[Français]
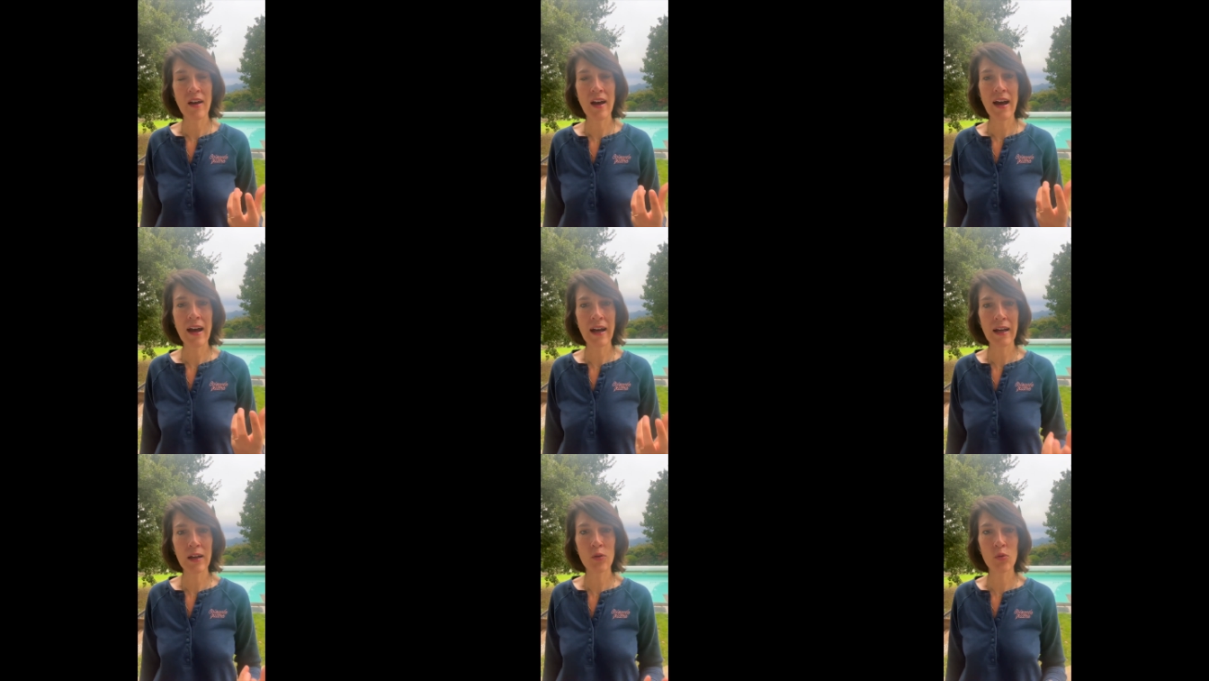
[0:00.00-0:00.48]
à
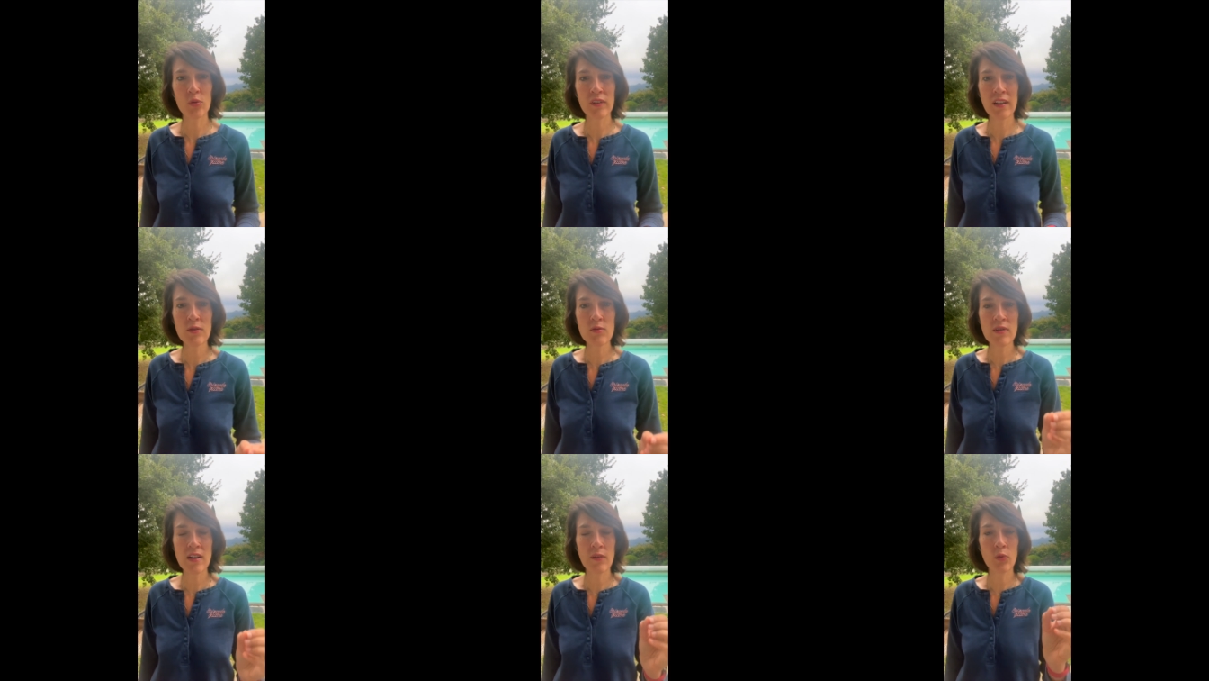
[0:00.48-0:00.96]
raconter,
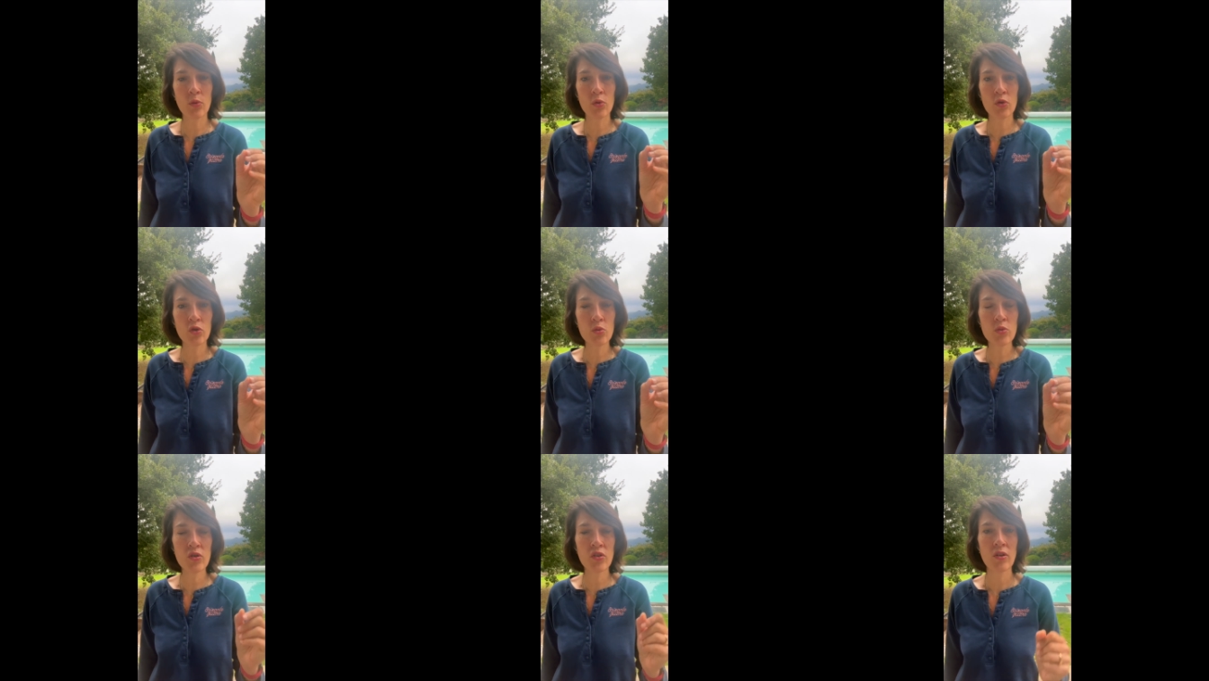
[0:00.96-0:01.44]
nous avons
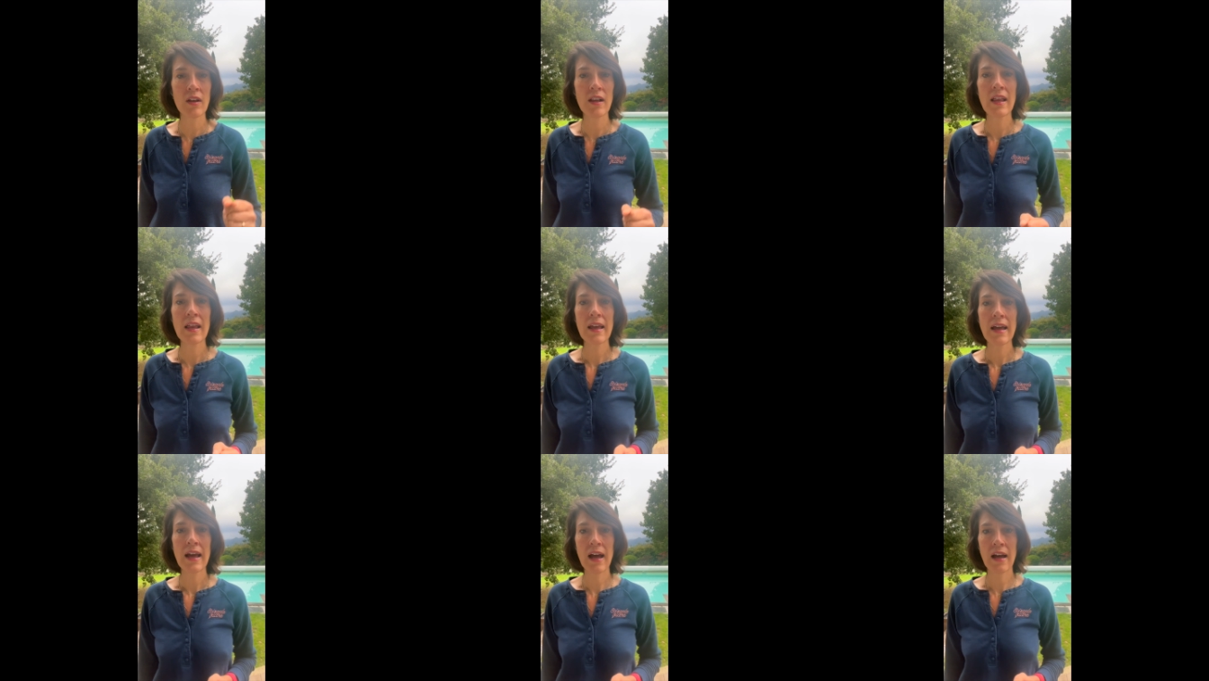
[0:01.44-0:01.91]
tous
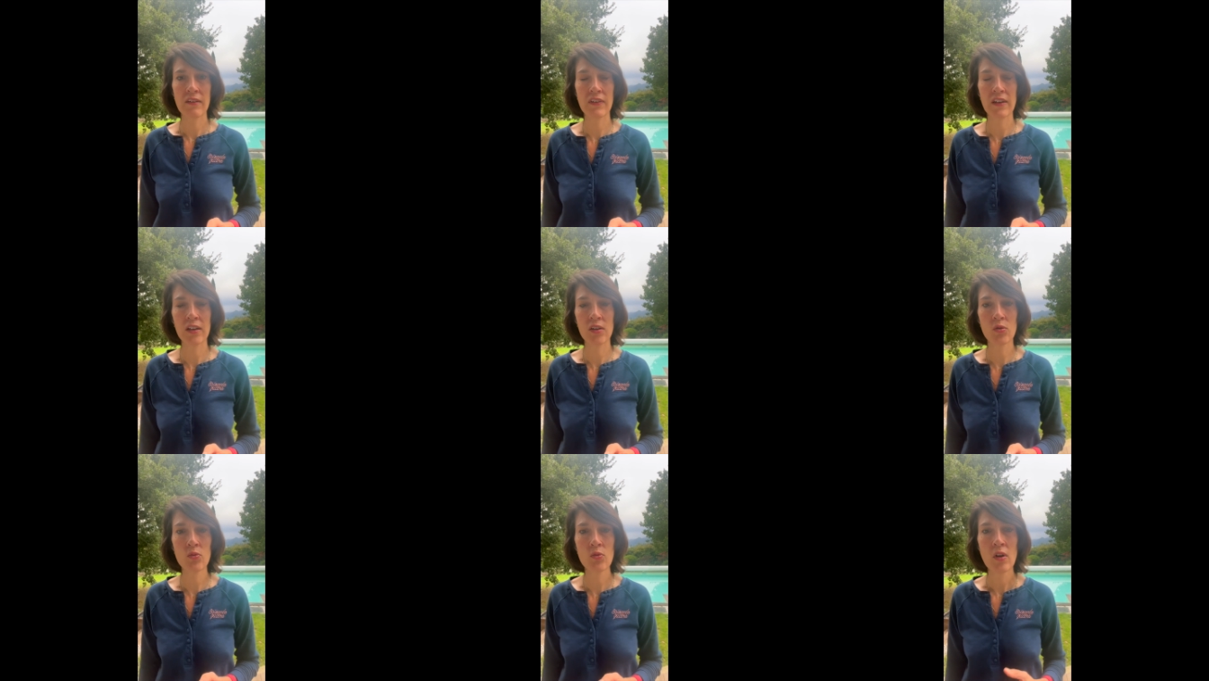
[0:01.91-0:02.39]
un
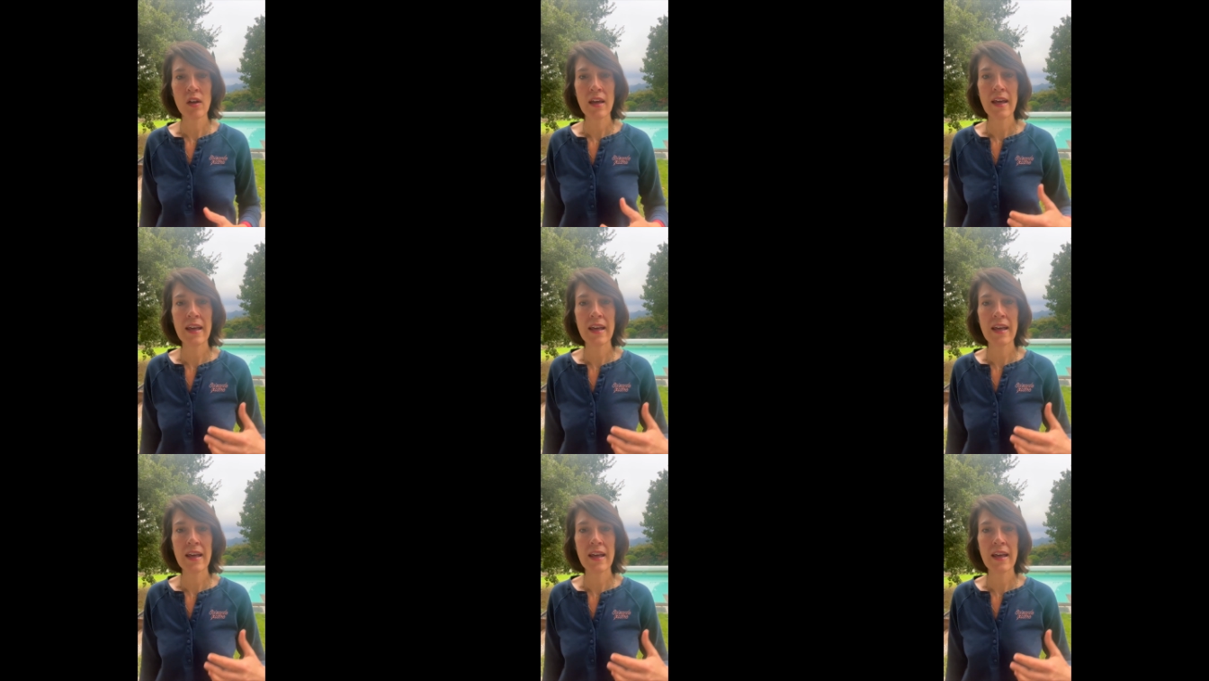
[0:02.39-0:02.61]
vécu